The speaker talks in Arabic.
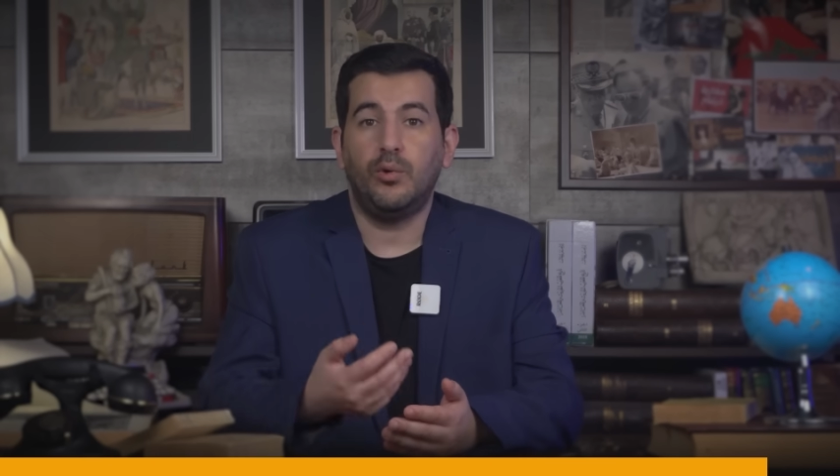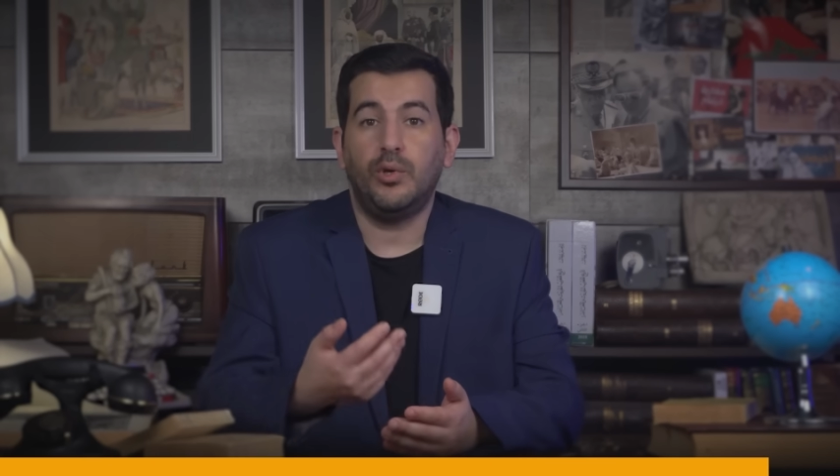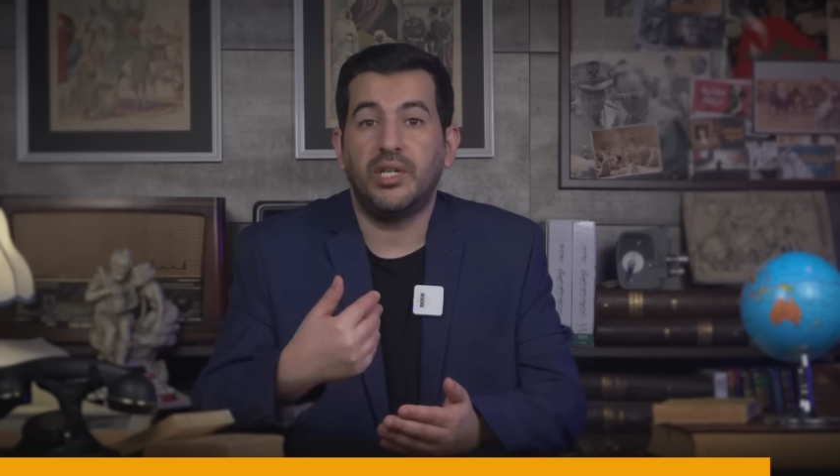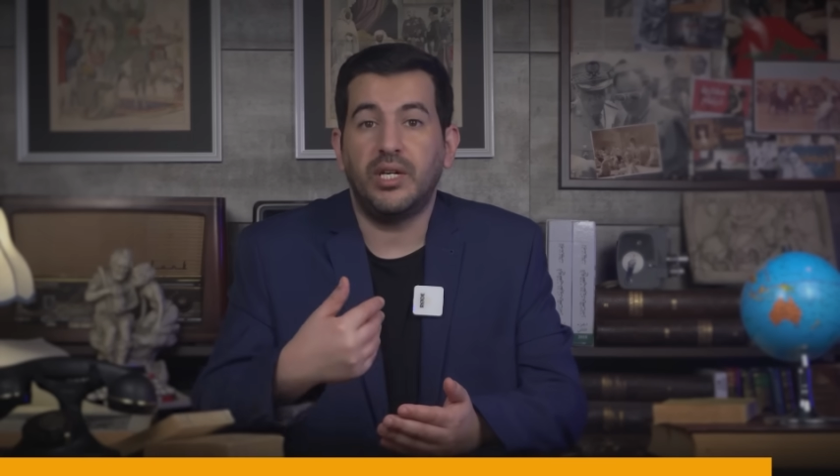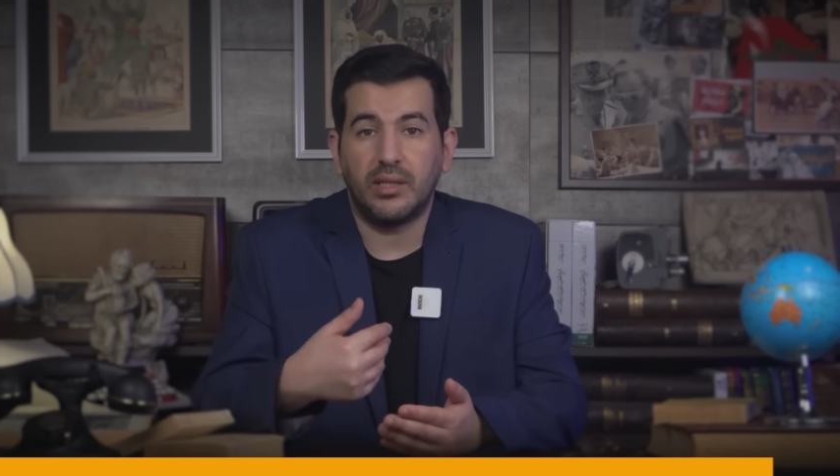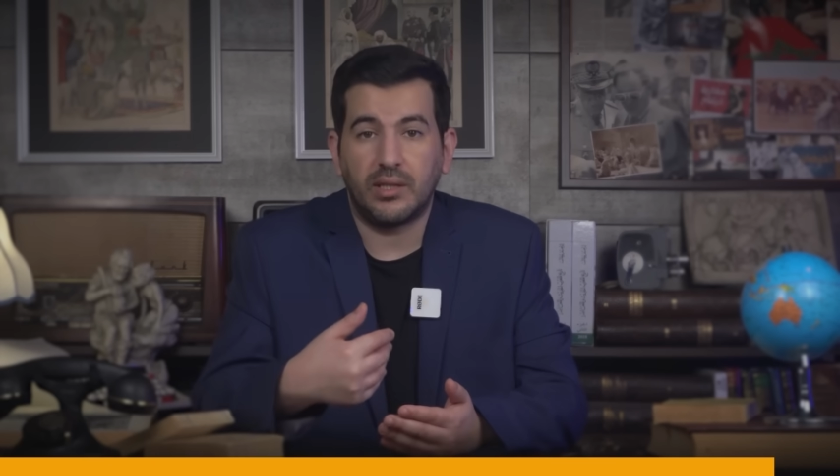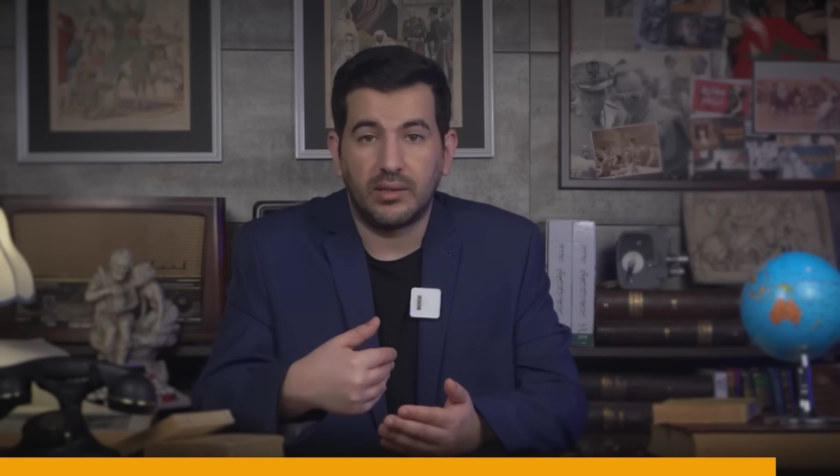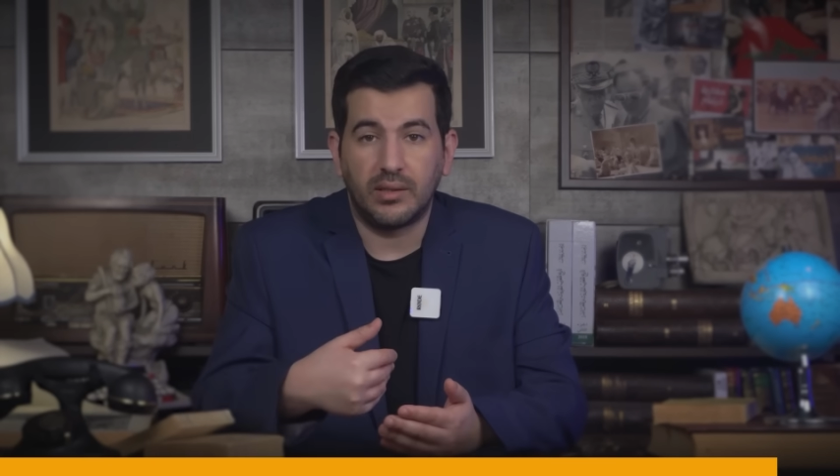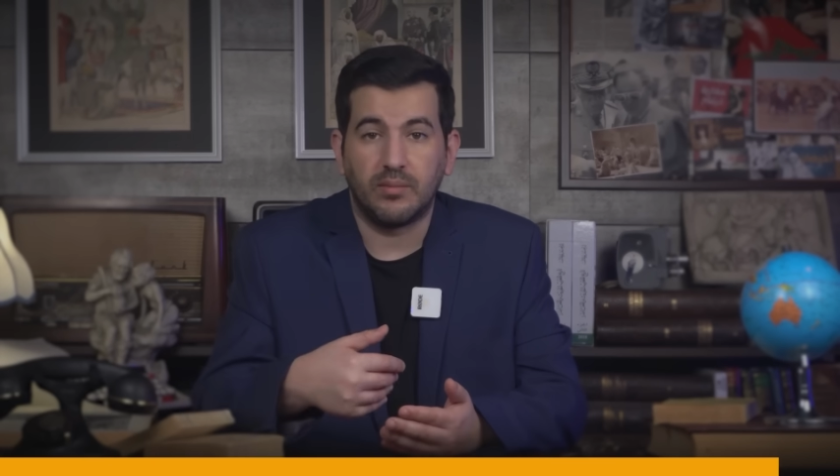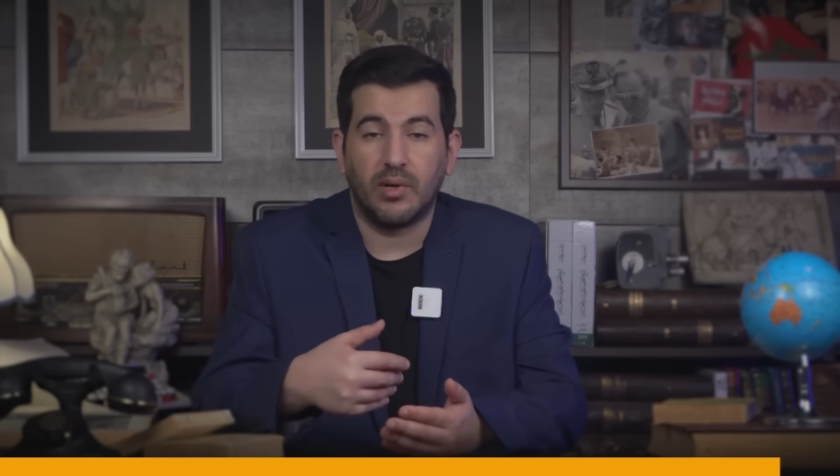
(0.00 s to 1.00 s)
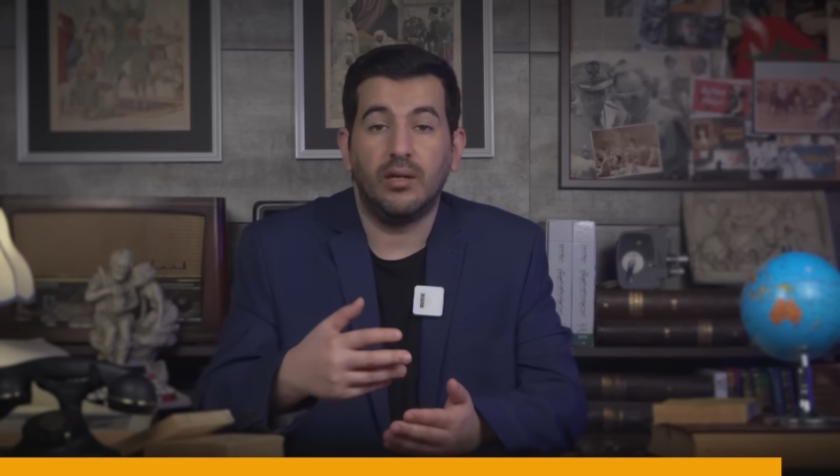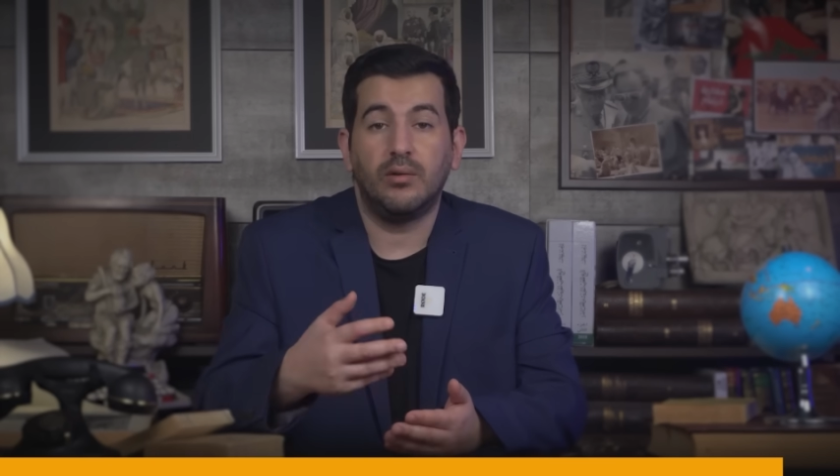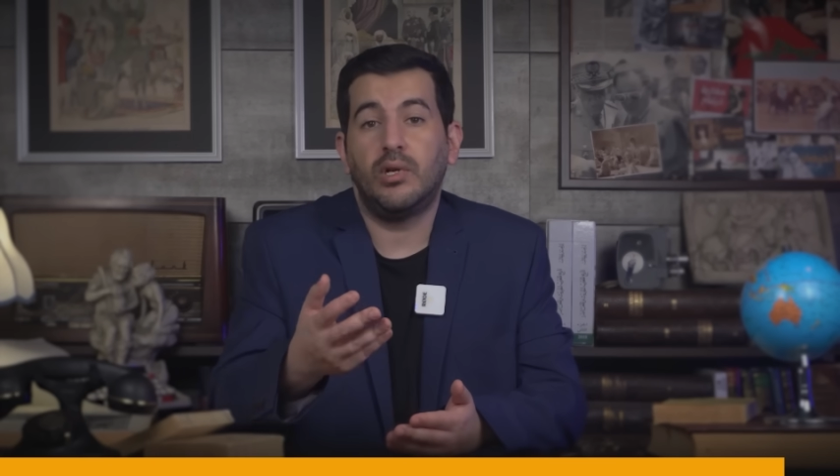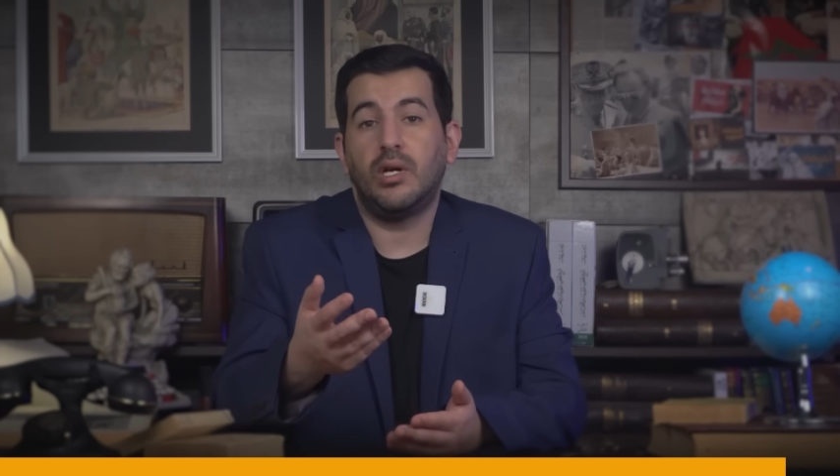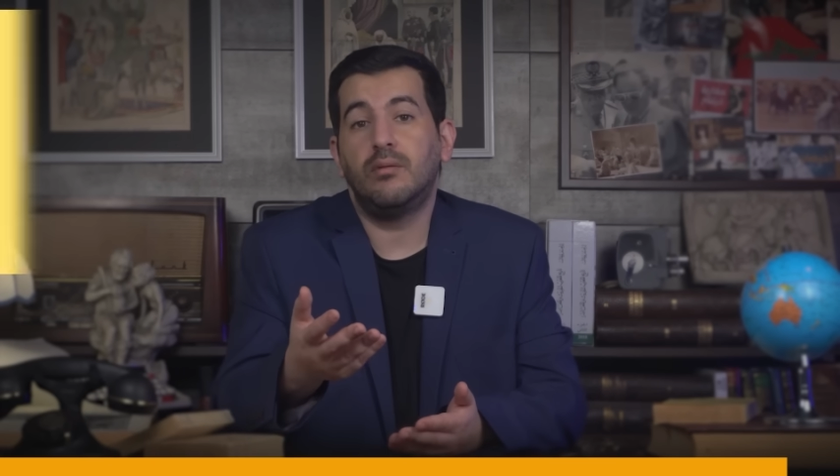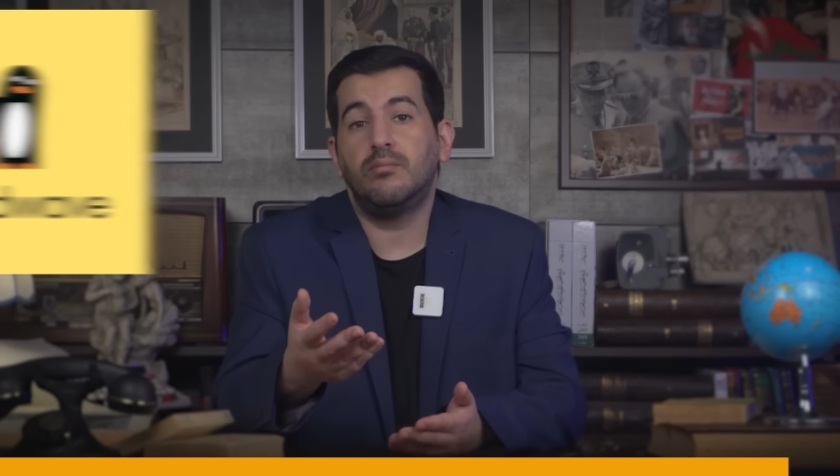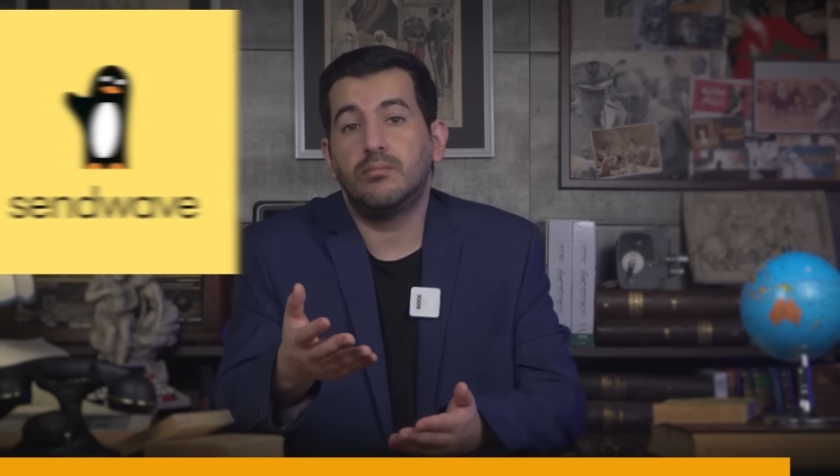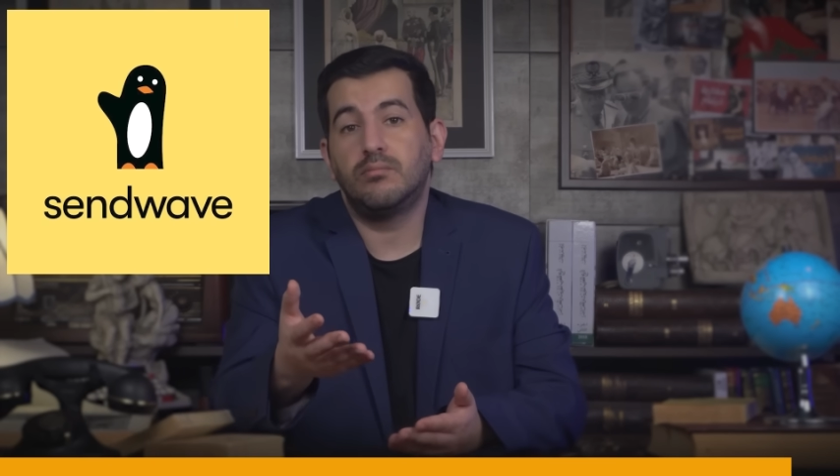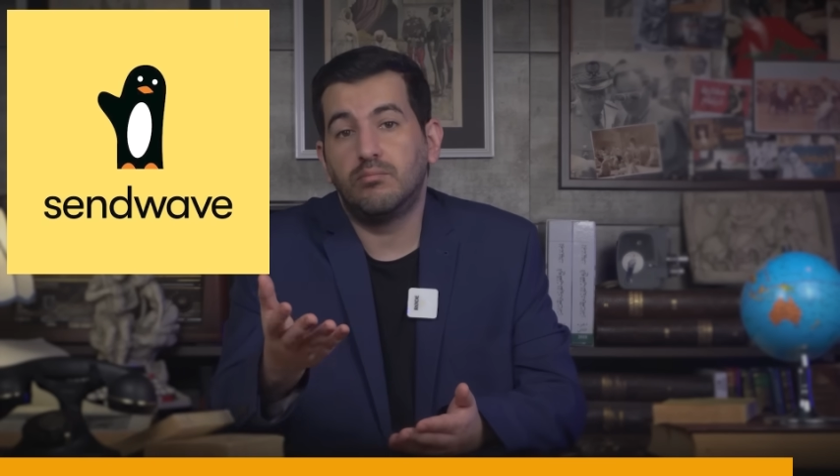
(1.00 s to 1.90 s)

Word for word: وحتى انا غادي نربح والاهم